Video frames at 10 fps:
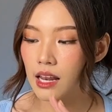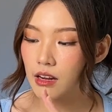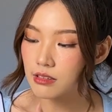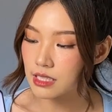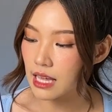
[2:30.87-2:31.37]
และ
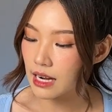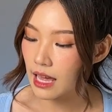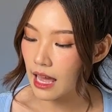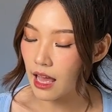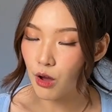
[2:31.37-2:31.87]
นอกจากนั้น
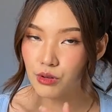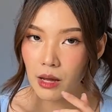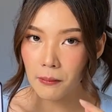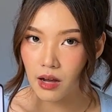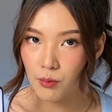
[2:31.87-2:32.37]
นะคะเขา
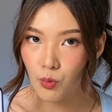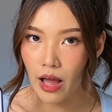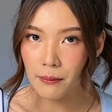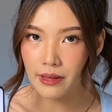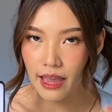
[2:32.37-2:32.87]
ยังเพิ่มค
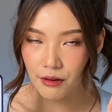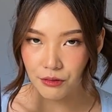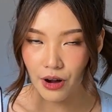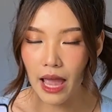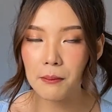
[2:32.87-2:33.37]
วามแข็ง
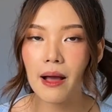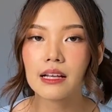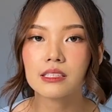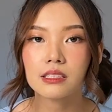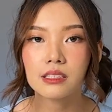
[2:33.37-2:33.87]
แรง
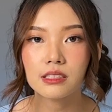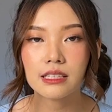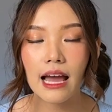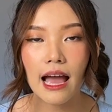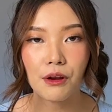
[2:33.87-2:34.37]
มากยิ่งขึ้
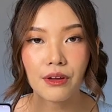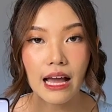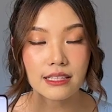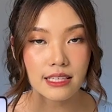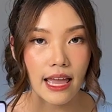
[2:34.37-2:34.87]
นนะคะด้วย
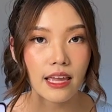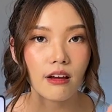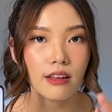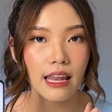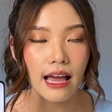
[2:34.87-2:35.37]
การใช้
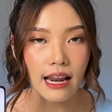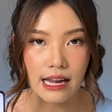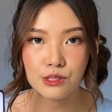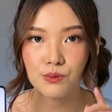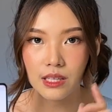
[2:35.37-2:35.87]
Gorilla
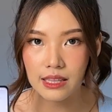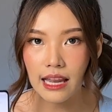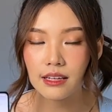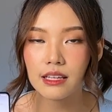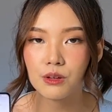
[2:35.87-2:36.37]
Glass w i
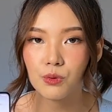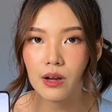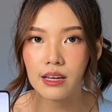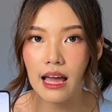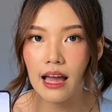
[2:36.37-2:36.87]
ตัดอีก
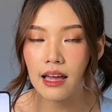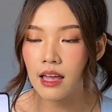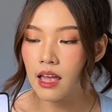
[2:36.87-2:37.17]
ด้วยนะ